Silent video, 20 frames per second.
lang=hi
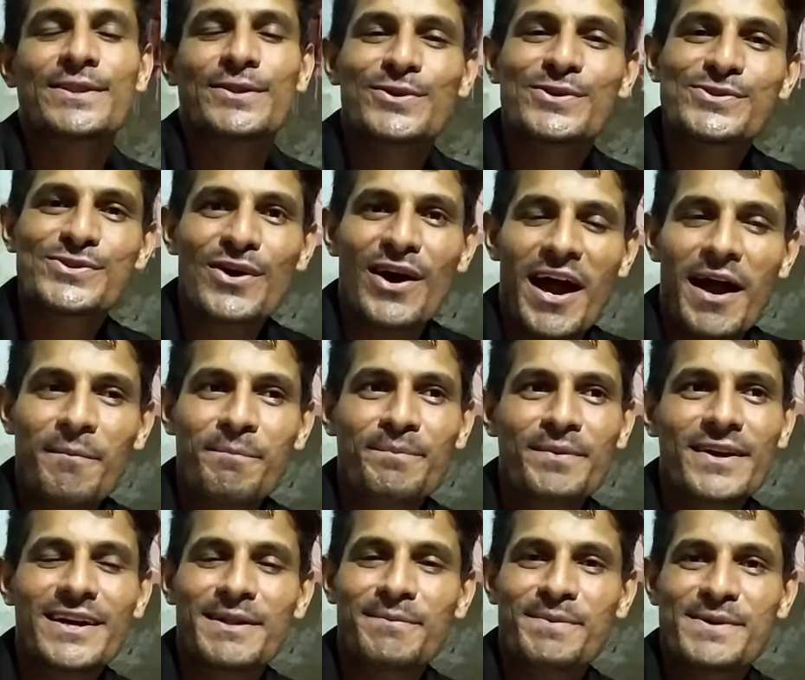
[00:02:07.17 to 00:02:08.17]
दोस्तों आप
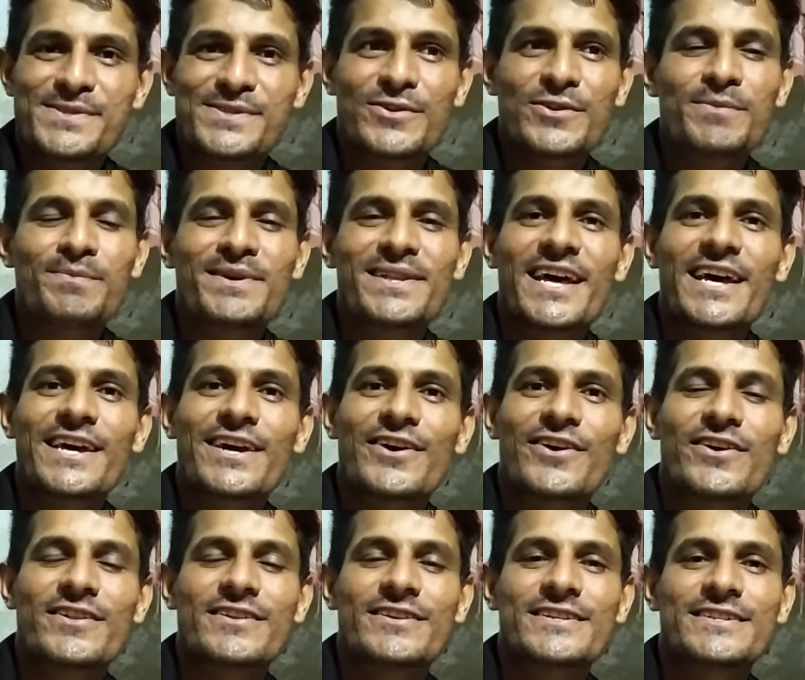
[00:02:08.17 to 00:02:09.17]
भी घर पर ज़रूर पधारें
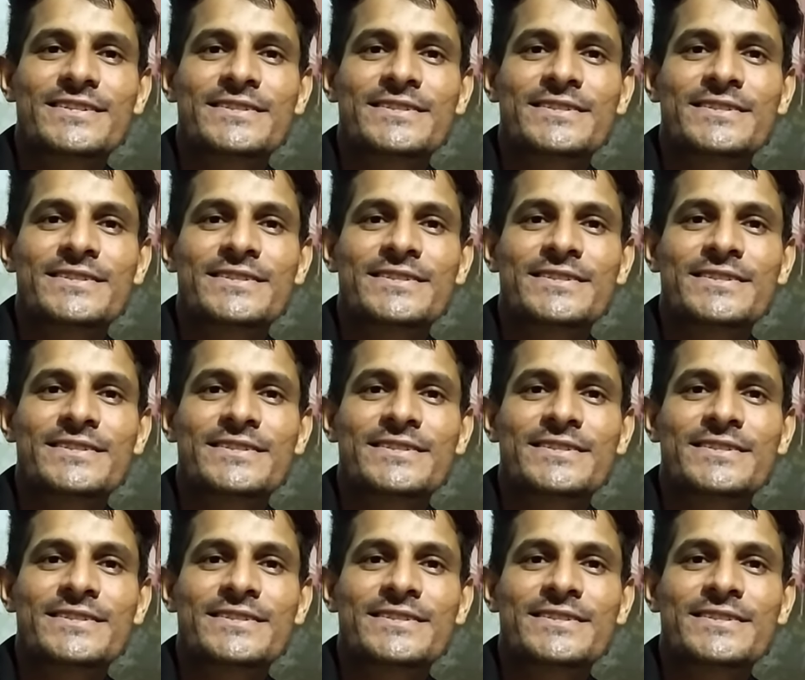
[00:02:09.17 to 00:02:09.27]
और